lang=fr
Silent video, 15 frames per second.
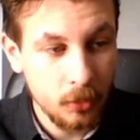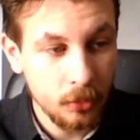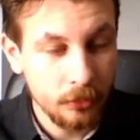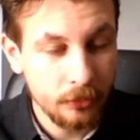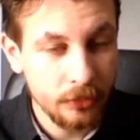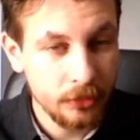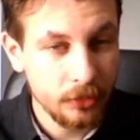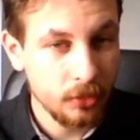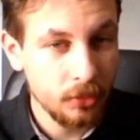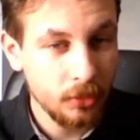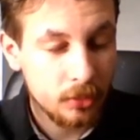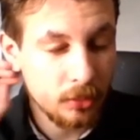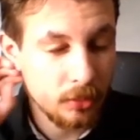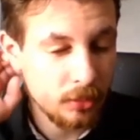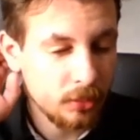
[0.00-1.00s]

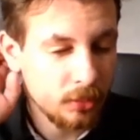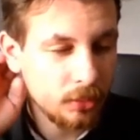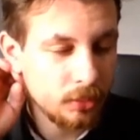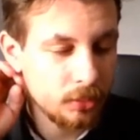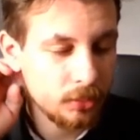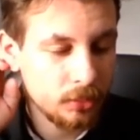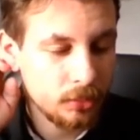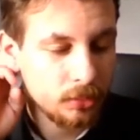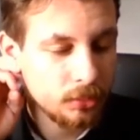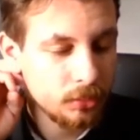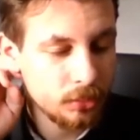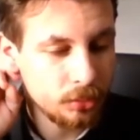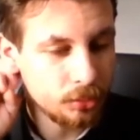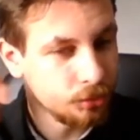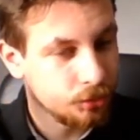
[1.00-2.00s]

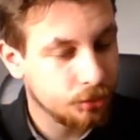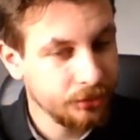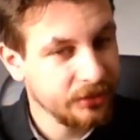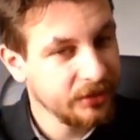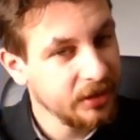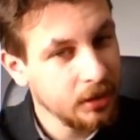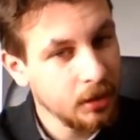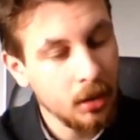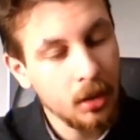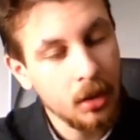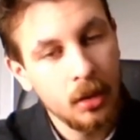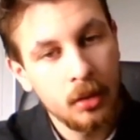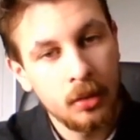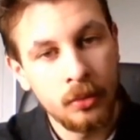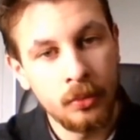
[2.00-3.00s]
le jeudi,
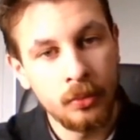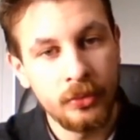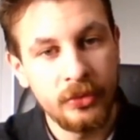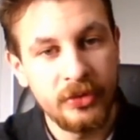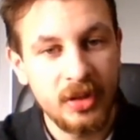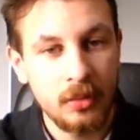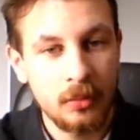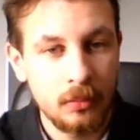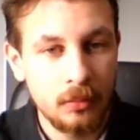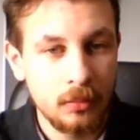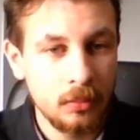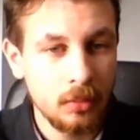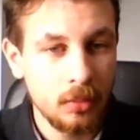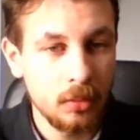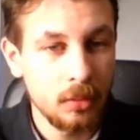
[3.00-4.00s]
nous
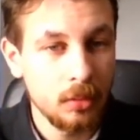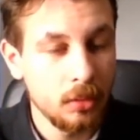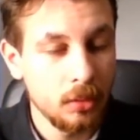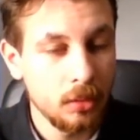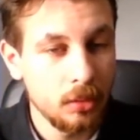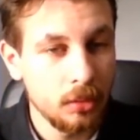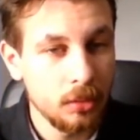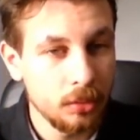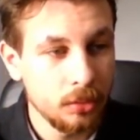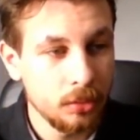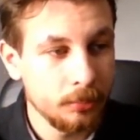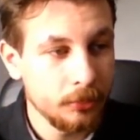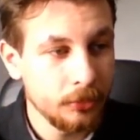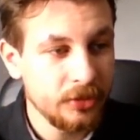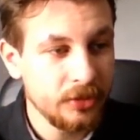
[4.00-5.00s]
irons
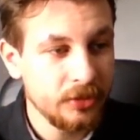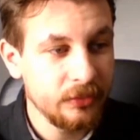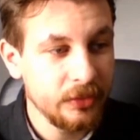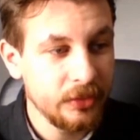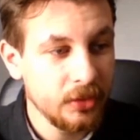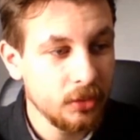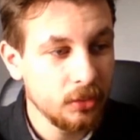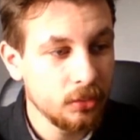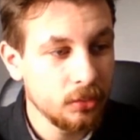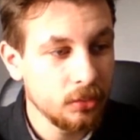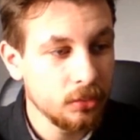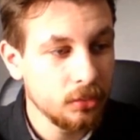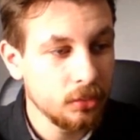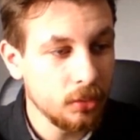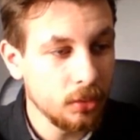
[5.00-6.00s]
euh, petite
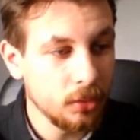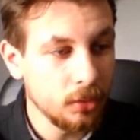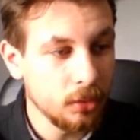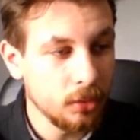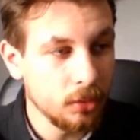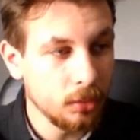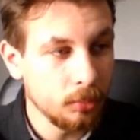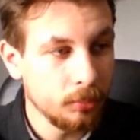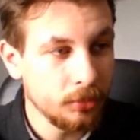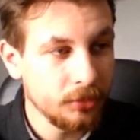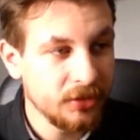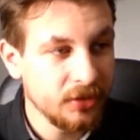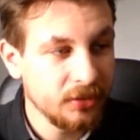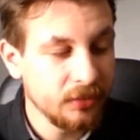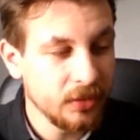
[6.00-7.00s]
vidéo, euh,
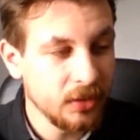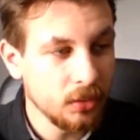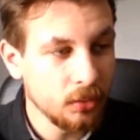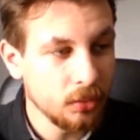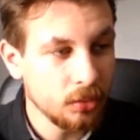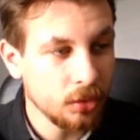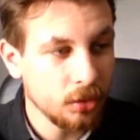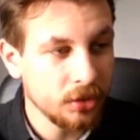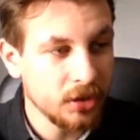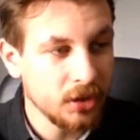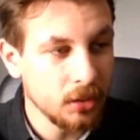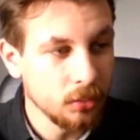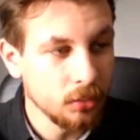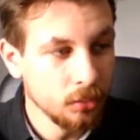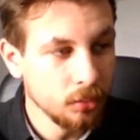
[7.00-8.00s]
petite vidéo
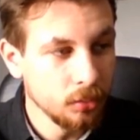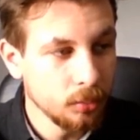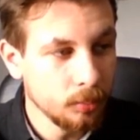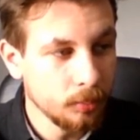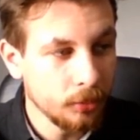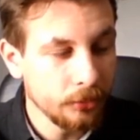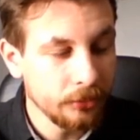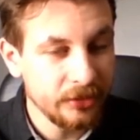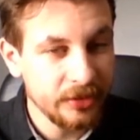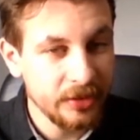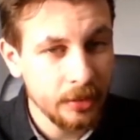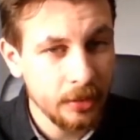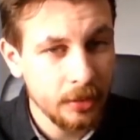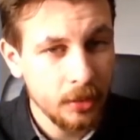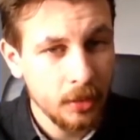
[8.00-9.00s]
tranquillou,
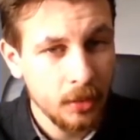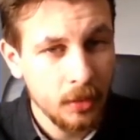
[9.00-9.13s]
posée